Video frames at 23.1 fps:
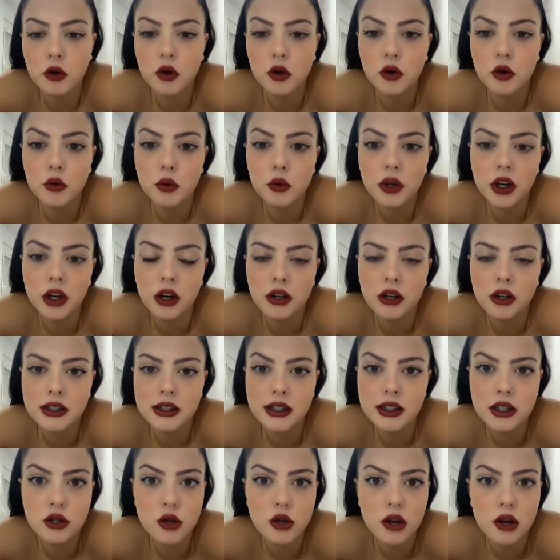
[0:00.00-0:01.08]
Bueno, Nuria,
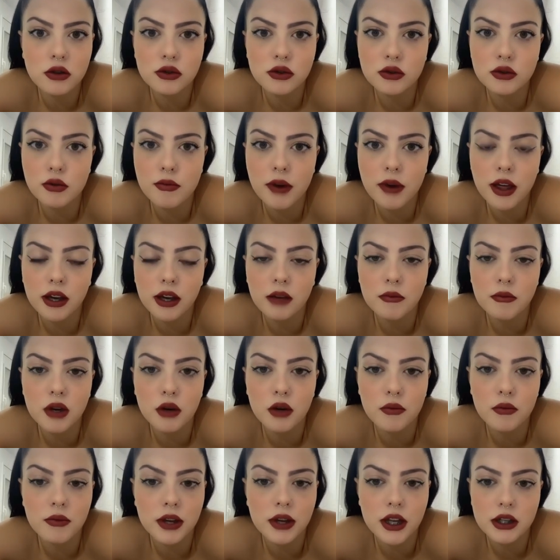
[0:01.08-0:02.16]
es que estoy acostumbrada a que mi
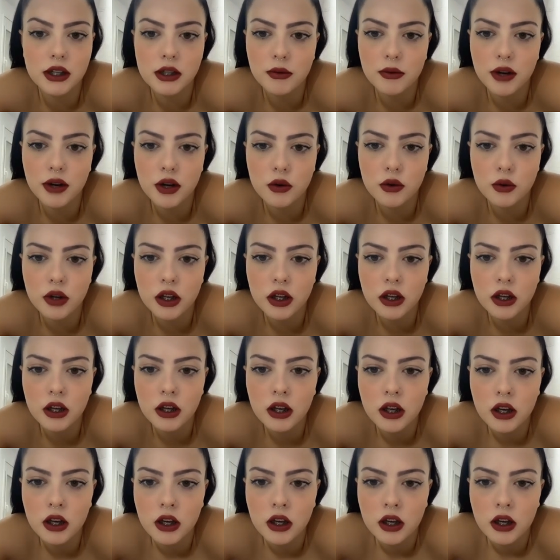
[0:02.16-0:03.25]
compañera se llama Nuri.
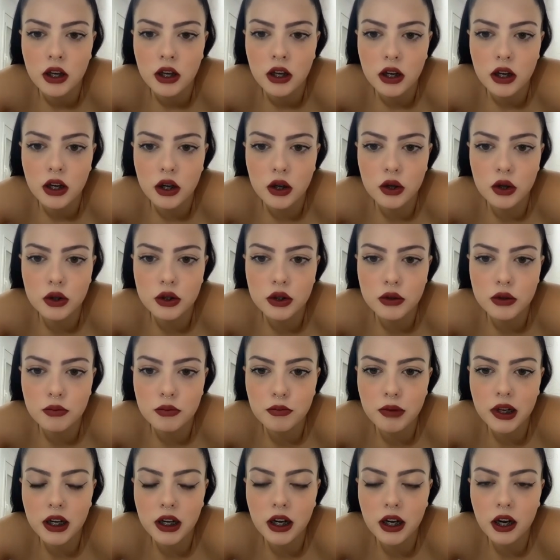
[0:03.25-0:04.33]
Los
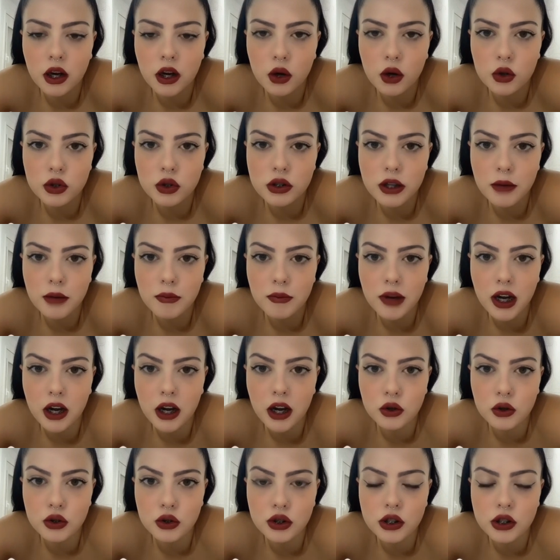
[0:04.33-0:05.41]
pelacos, qué
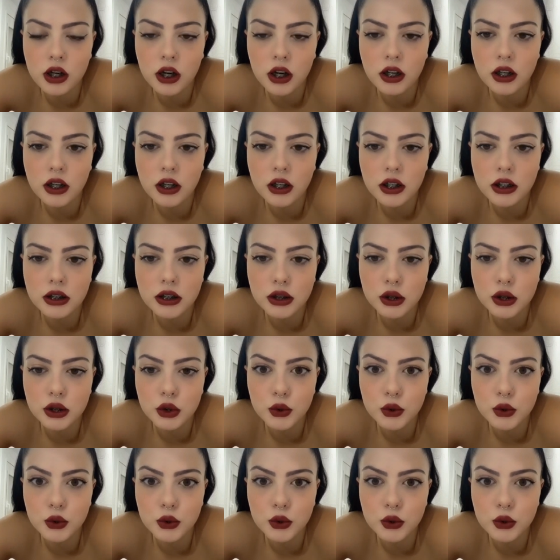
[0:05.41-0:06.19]
pelacos, Cari.